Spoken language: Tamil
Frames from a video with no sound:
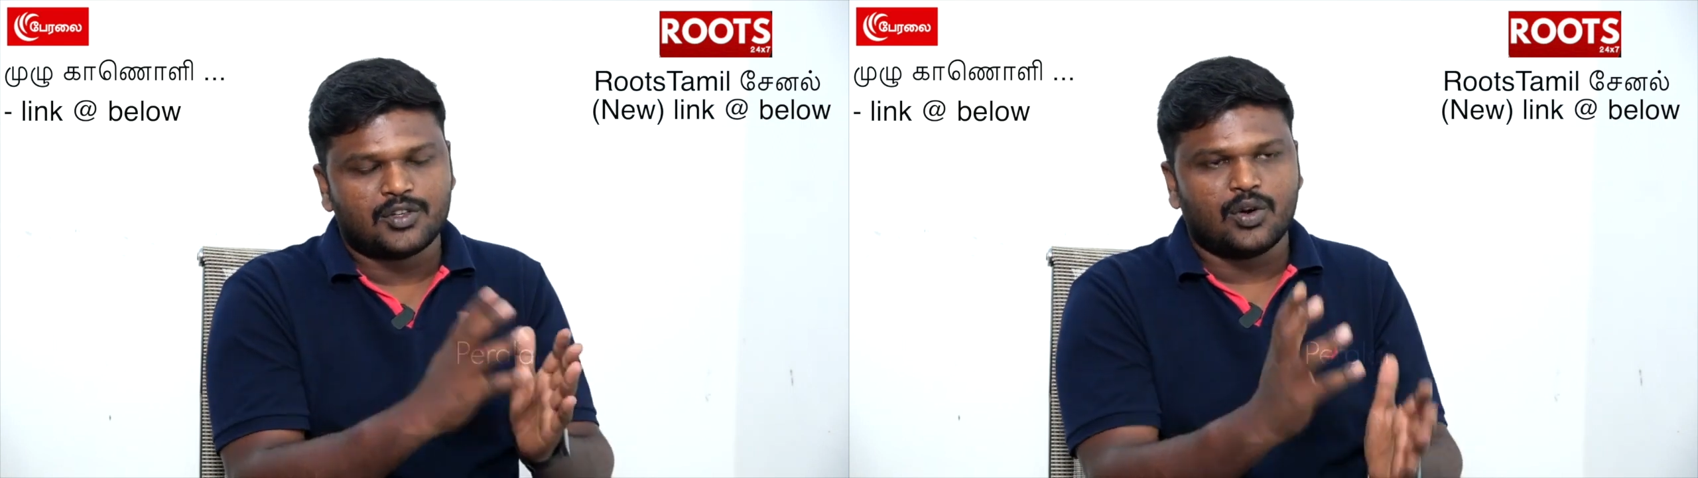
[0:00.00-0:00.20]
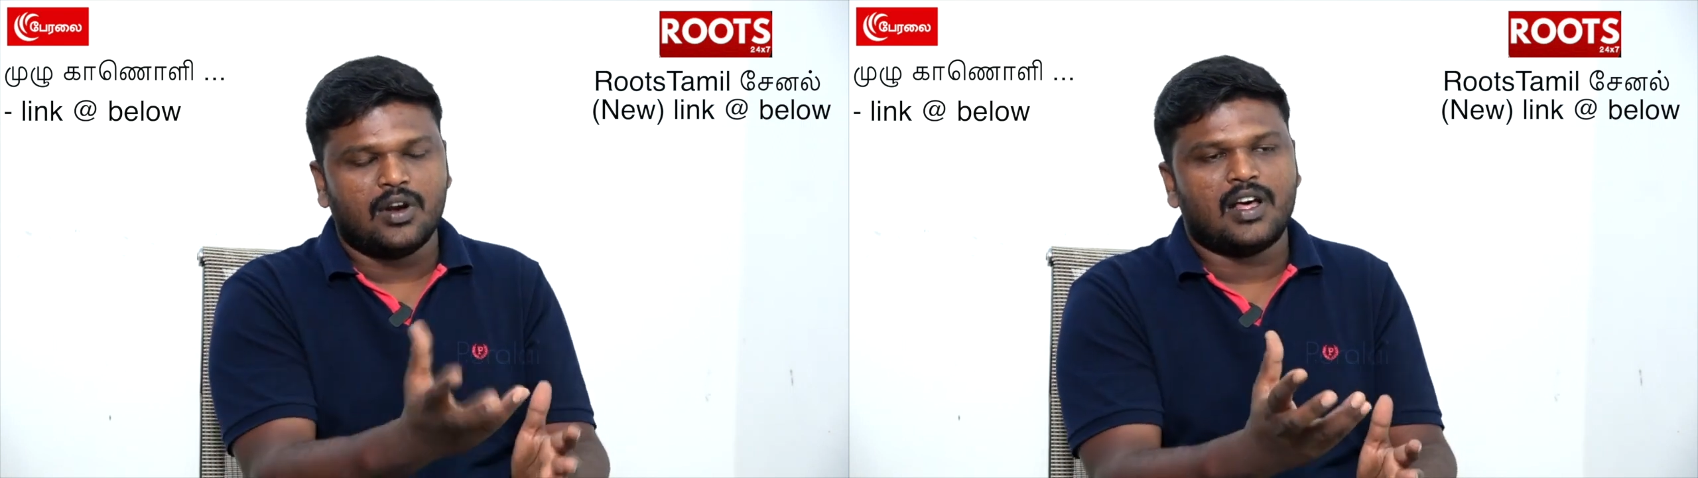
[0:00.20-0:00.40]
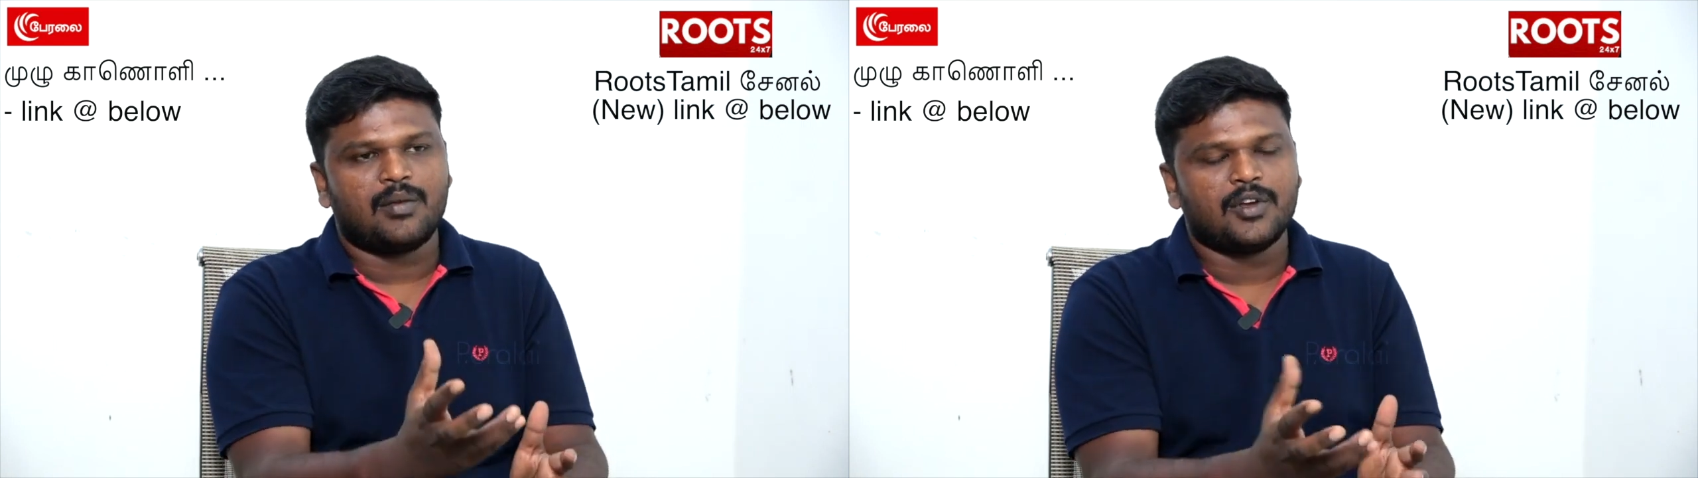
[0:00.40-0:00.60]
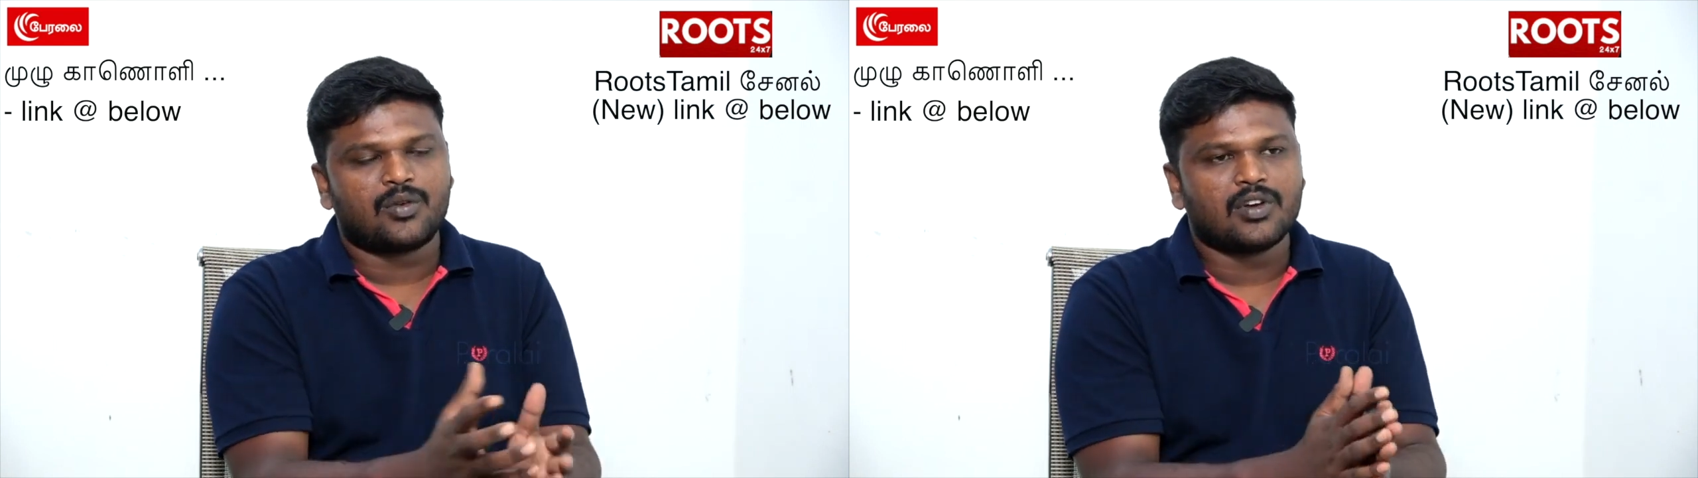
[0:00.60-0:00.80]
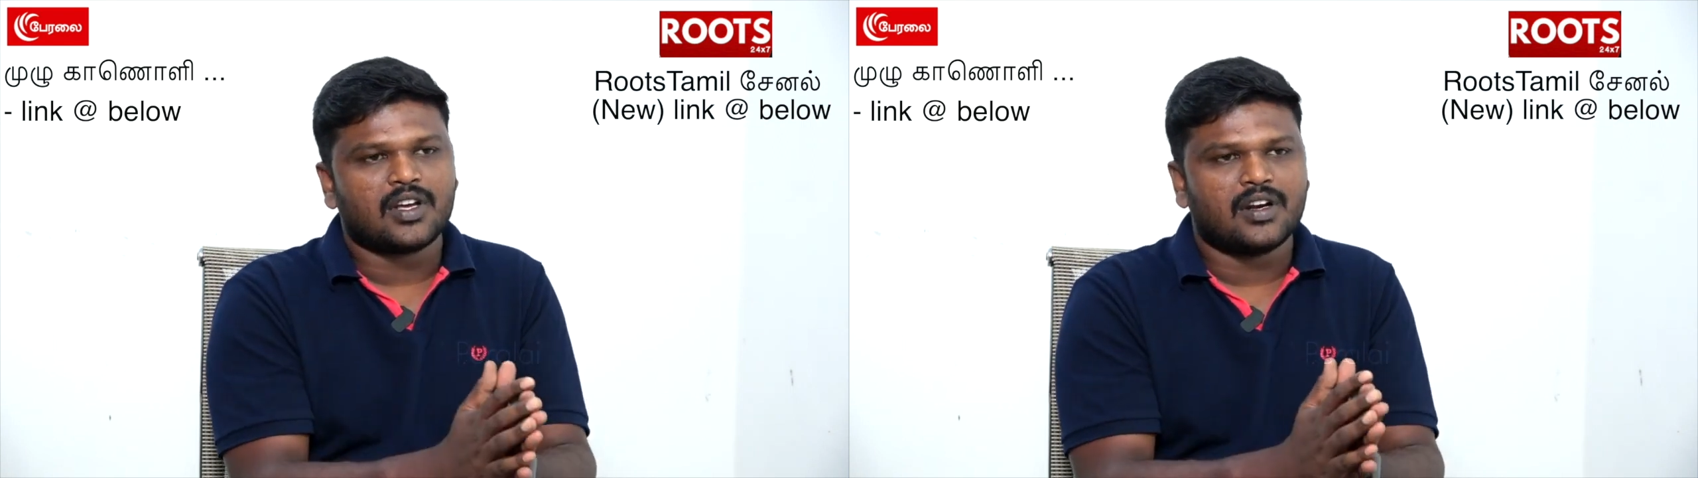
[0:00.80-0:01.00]
ட்ரோல் ஆர்மி
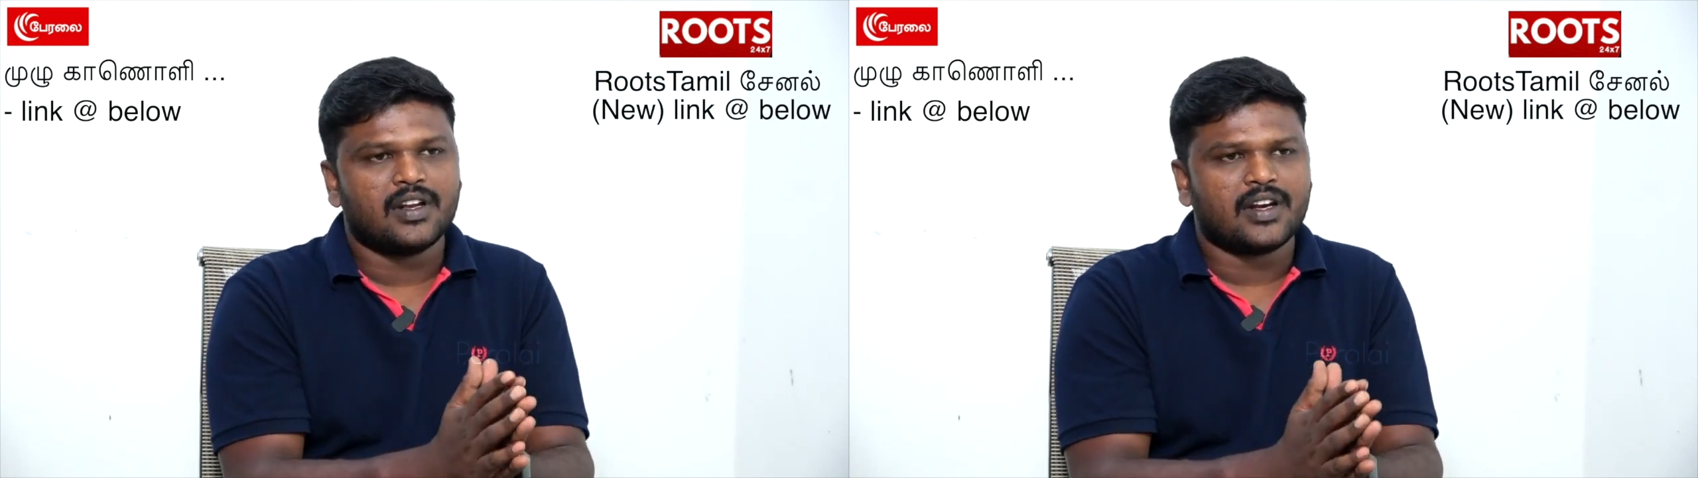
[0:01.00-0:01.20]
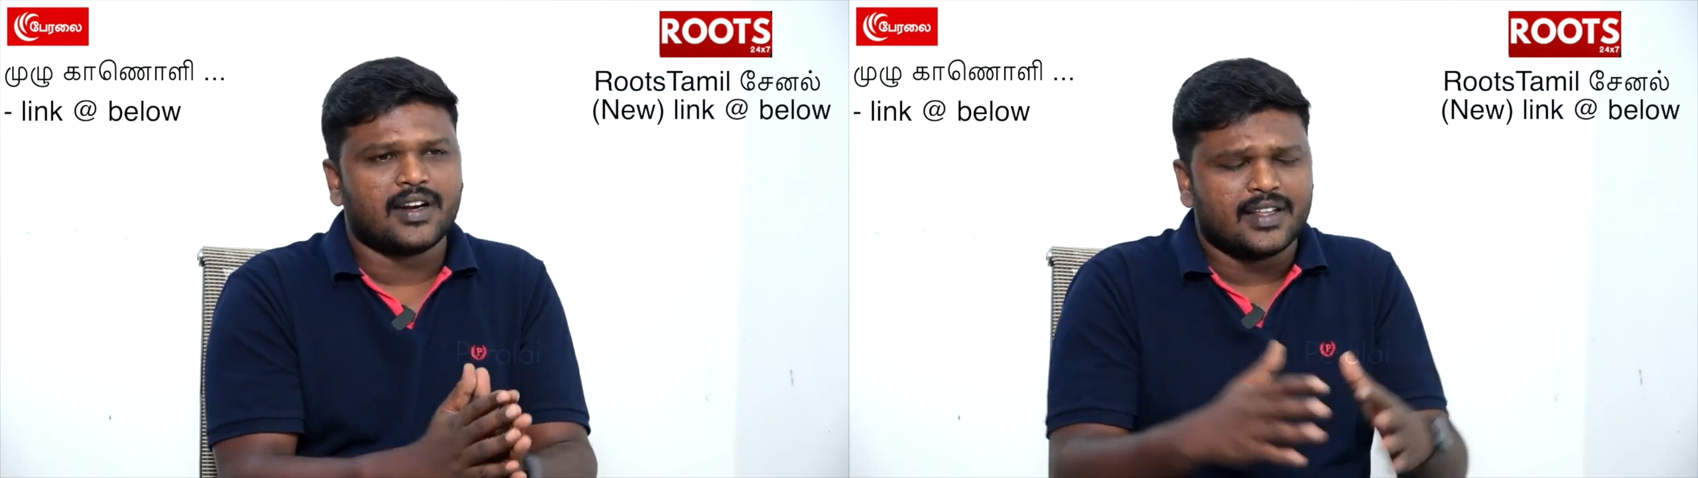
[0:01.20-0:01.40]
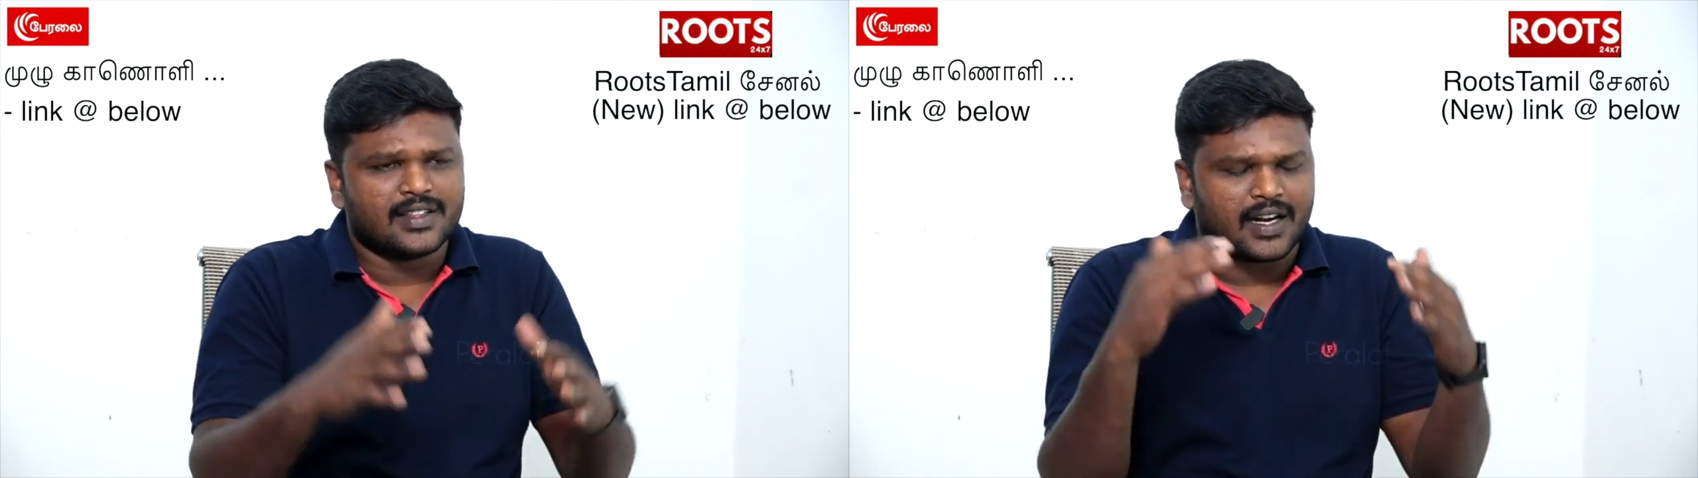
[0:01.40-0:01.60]
கொடுக்குற நெருக்கடி